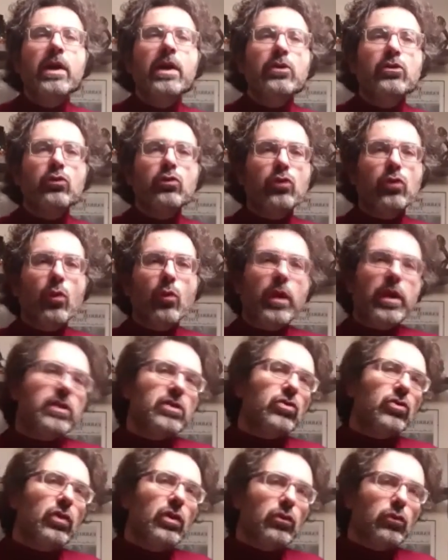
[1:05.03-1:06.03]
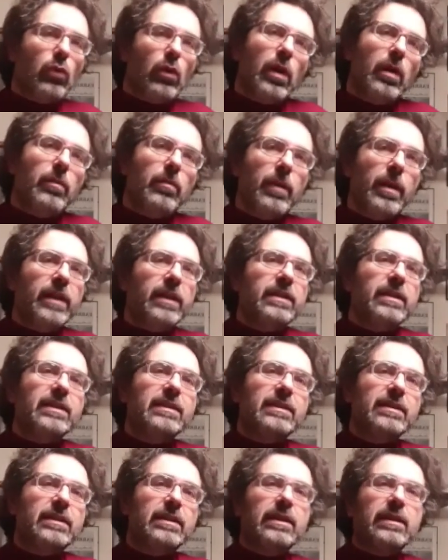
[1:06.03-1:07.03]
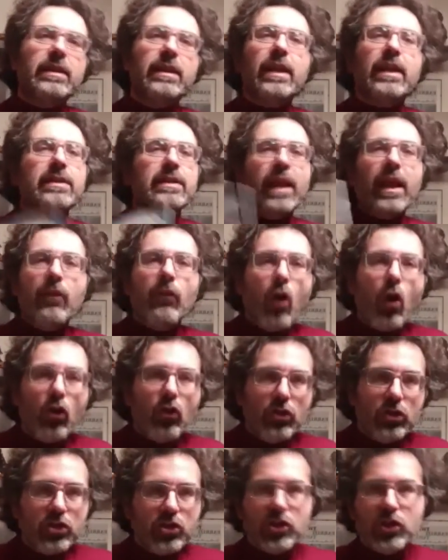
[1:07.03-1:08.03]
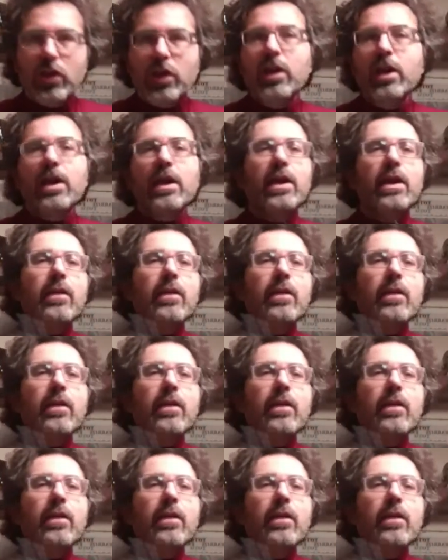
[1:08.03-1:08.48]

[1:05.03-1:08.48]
Tutto questo naturalmente tra- travolge